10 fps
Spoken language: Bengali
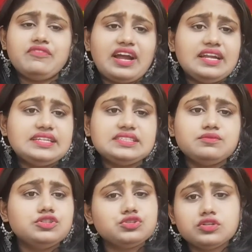ফ্যাকাল্টিতে
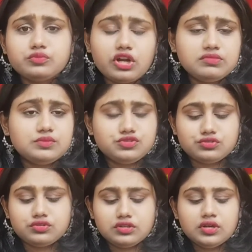ভীষণ প্রবলেম
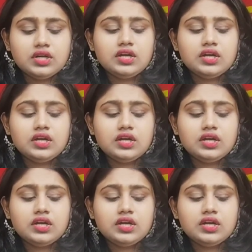শুরু হলো